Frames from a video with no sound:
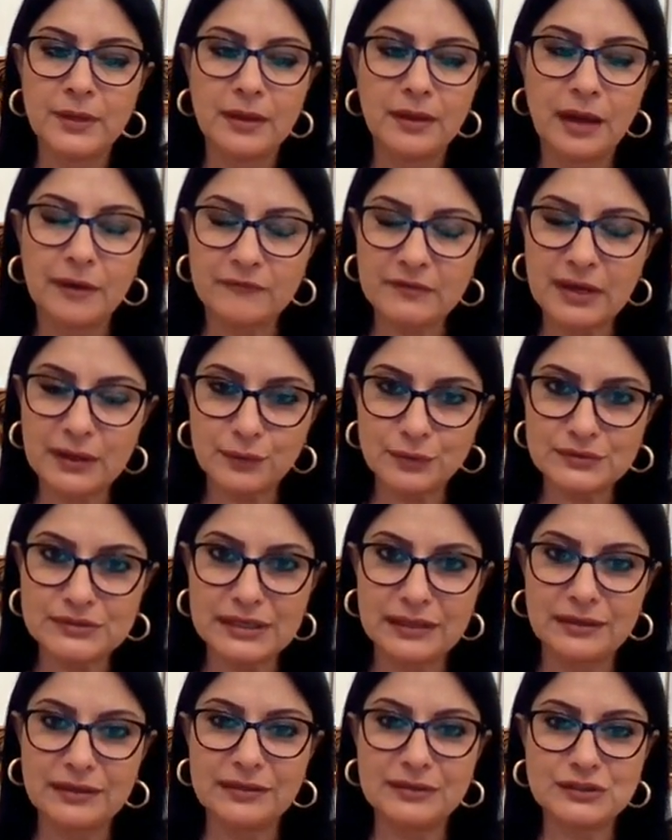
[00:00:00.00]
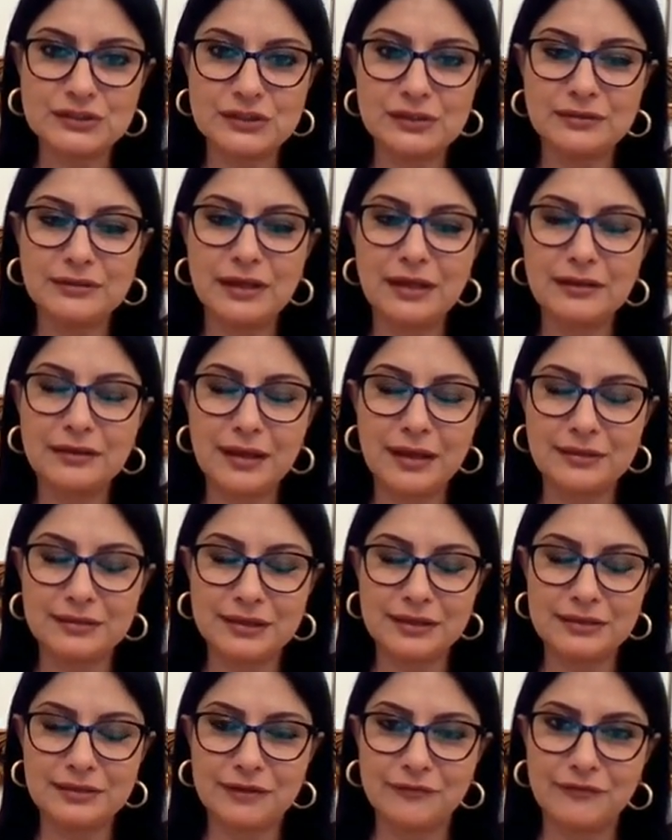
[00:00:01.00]
افكاركم ذكيه جدا
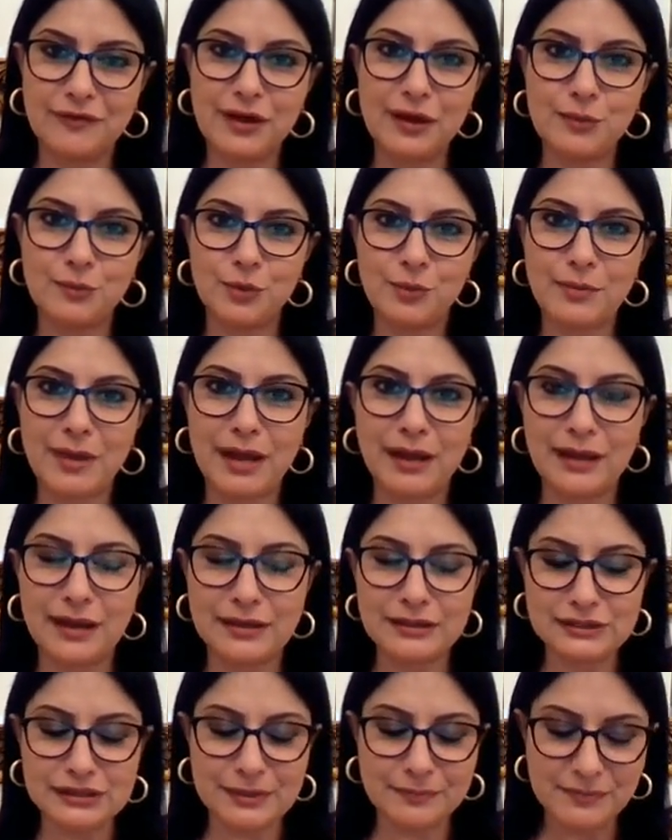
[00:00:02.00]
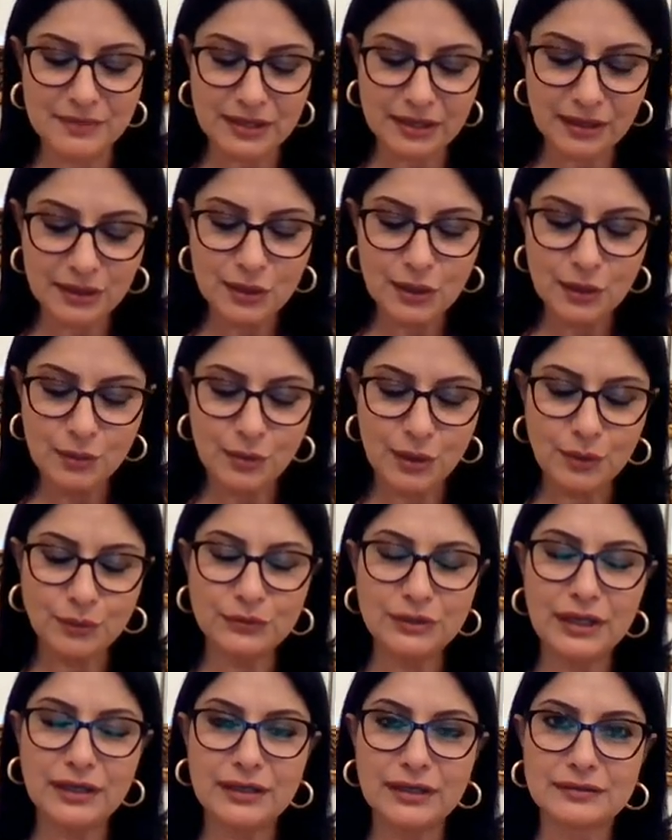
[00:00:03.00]
قادرين تتفاهموا مع الجميع
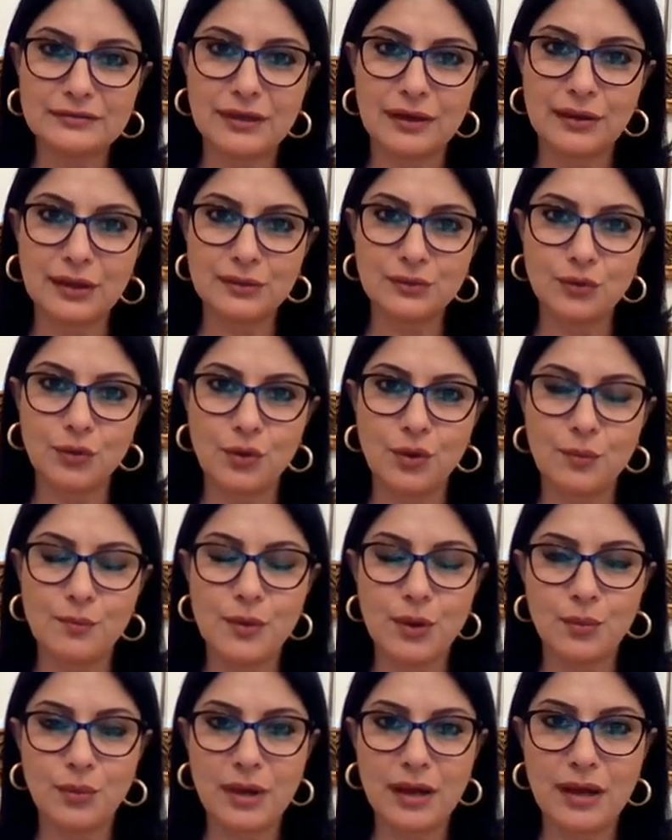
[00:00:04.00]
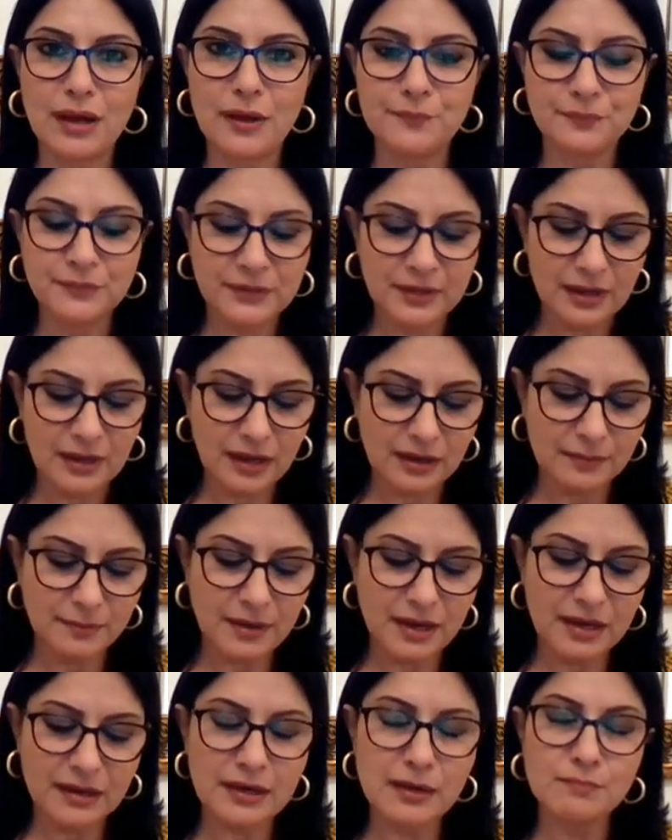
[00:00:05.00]
وهنالك تقدم
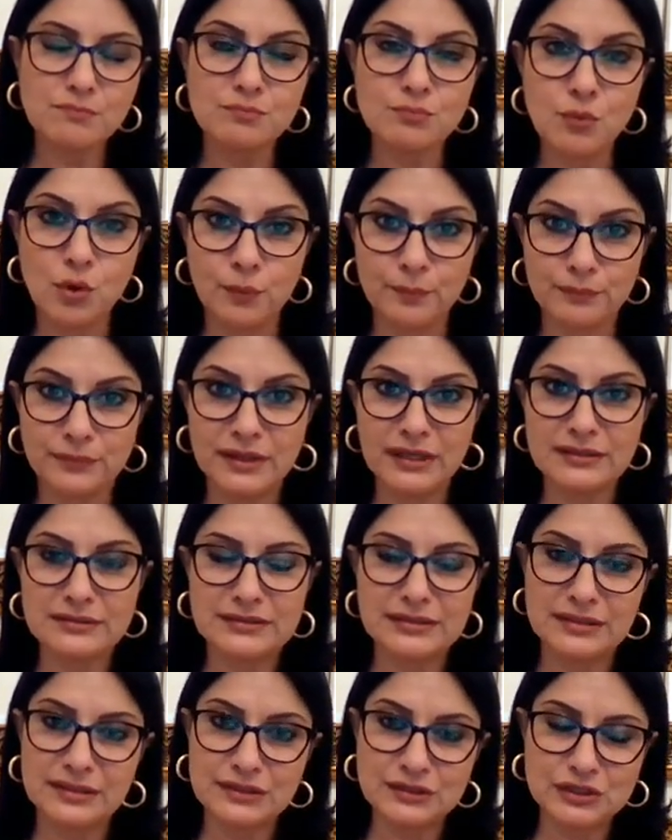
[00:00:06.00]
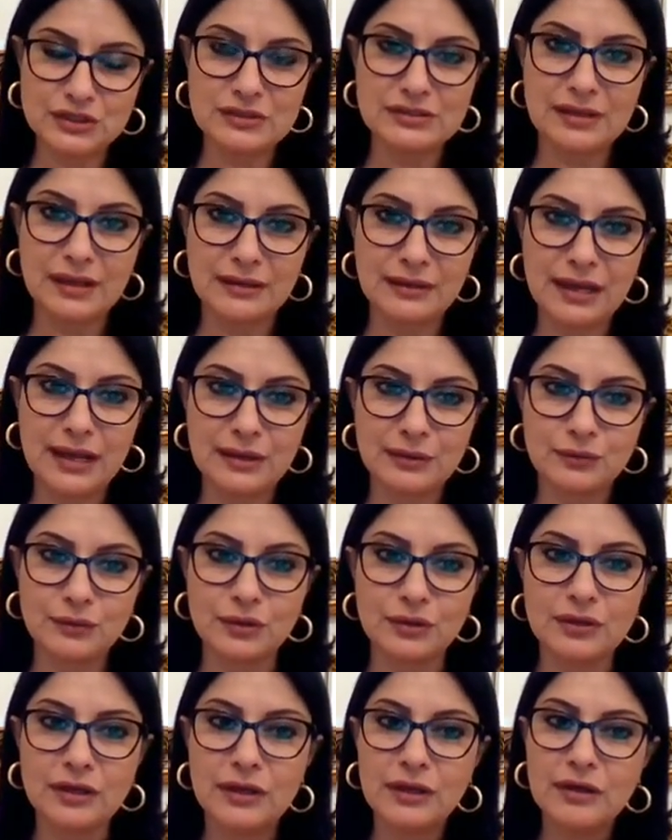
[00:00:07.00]
واخبار ممتازه جدا
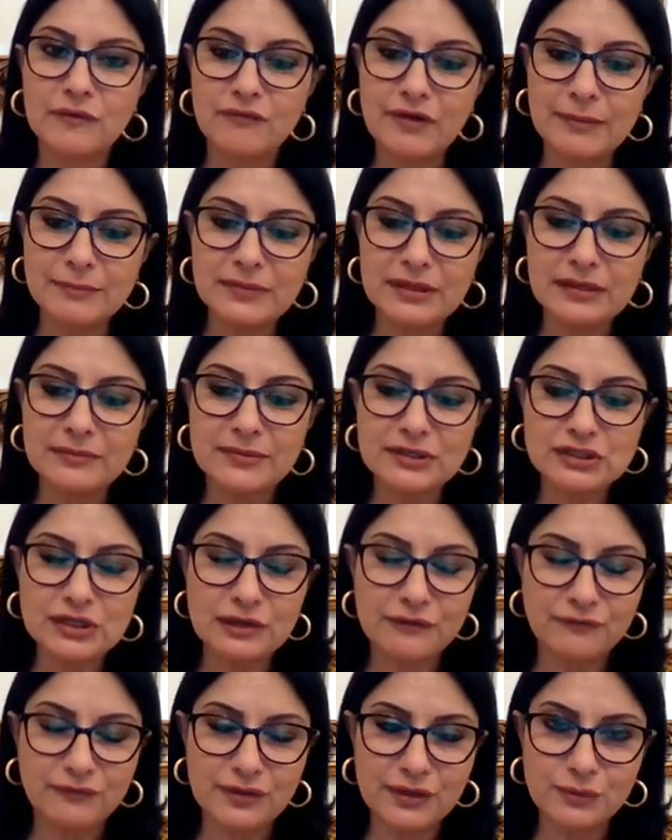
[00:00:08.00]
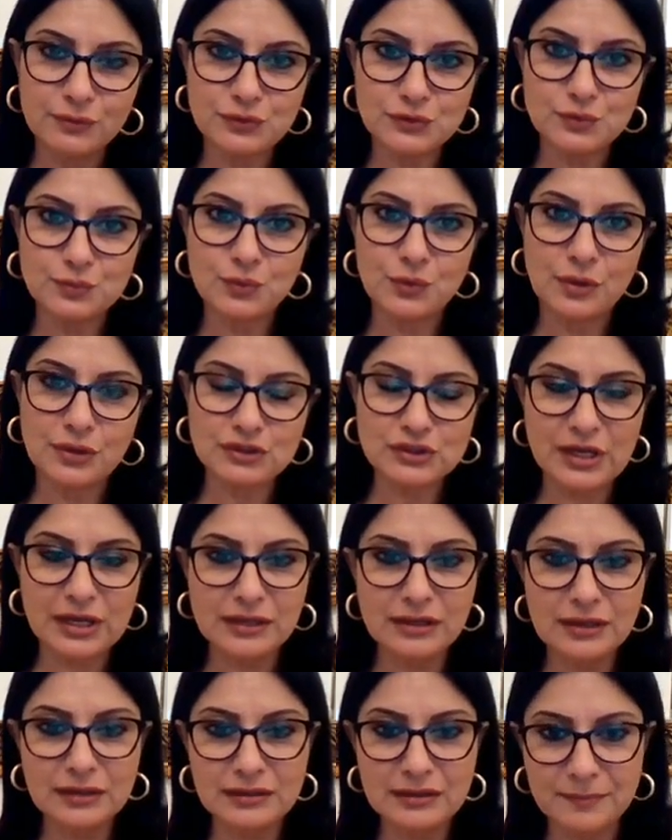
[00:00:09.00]
لكم فمثل ما شايفين اسبوع
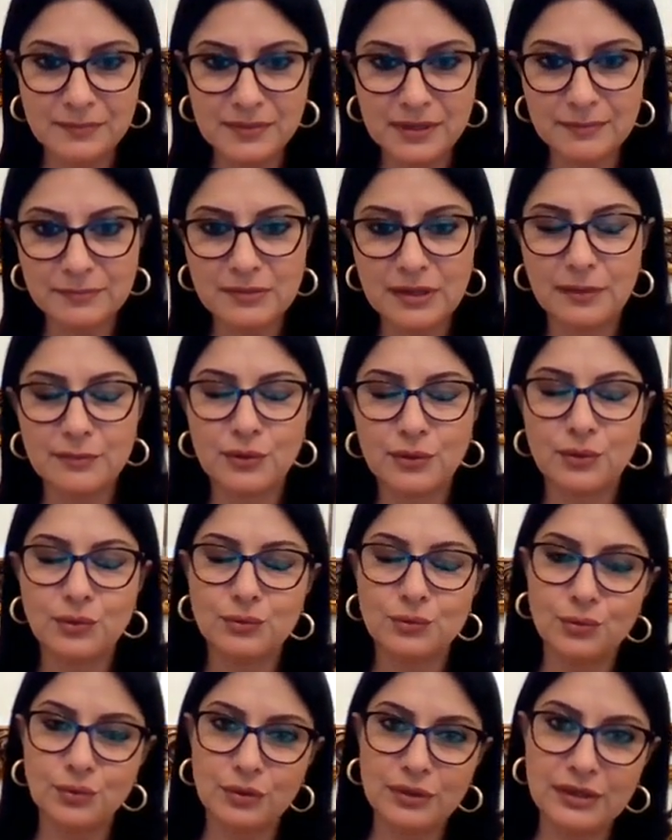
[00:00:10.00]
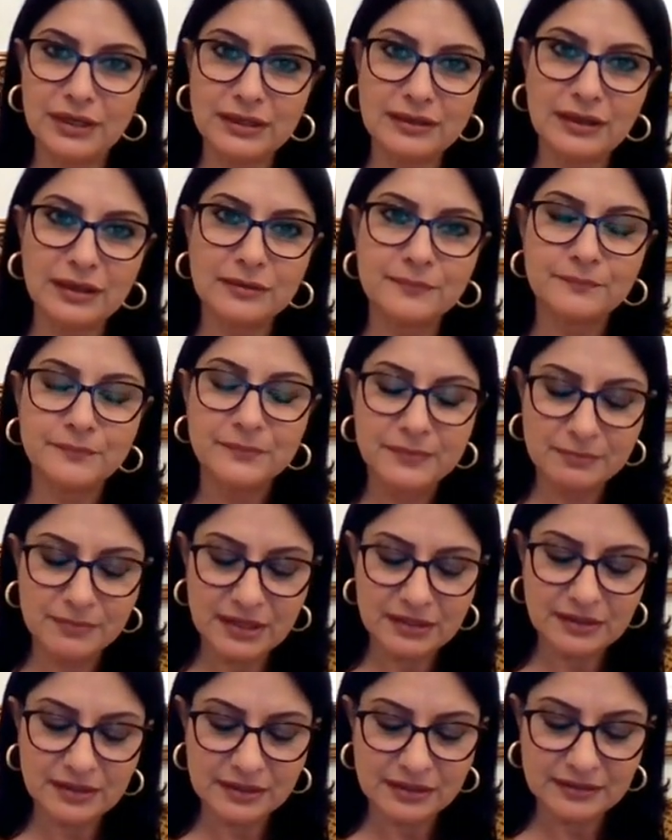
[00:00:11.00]
جيد بيبدا بهدوء لكن
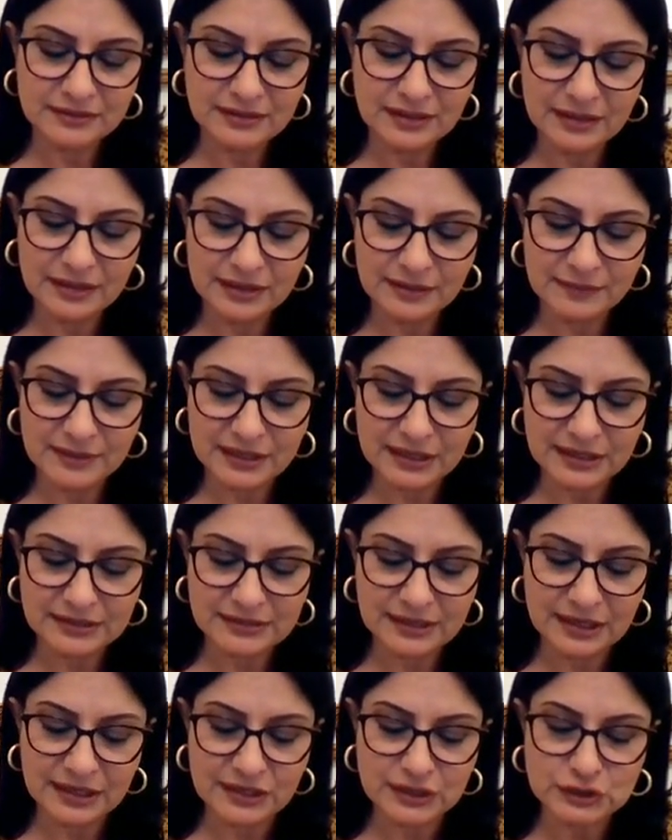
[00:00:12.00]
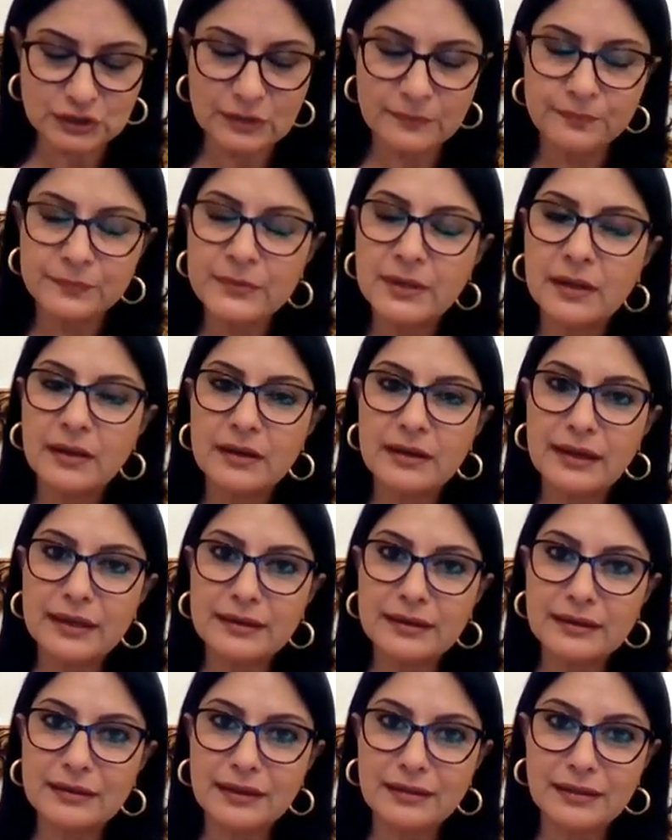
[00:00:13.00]
بيقدر ينتهي بنتائج
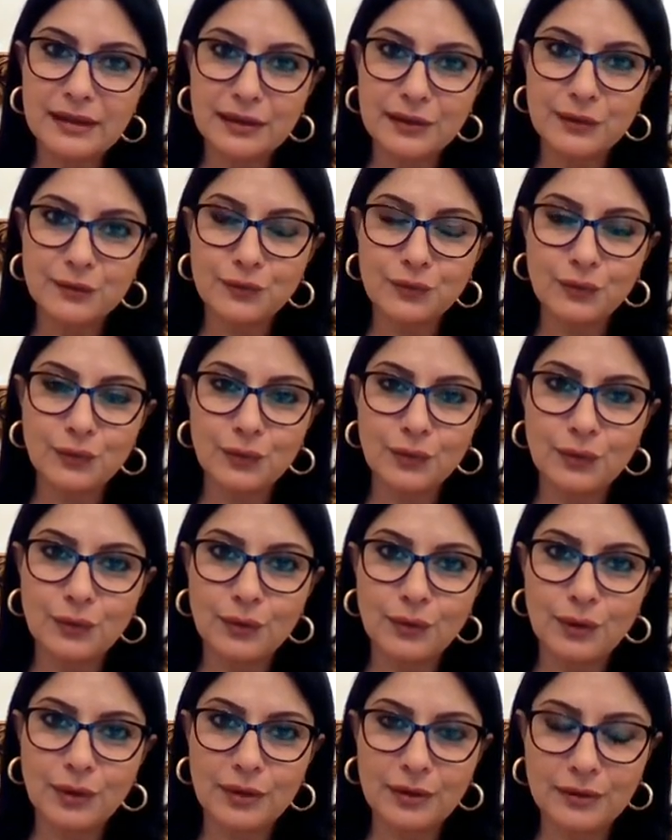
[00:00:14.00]
لكن اذا كنتوا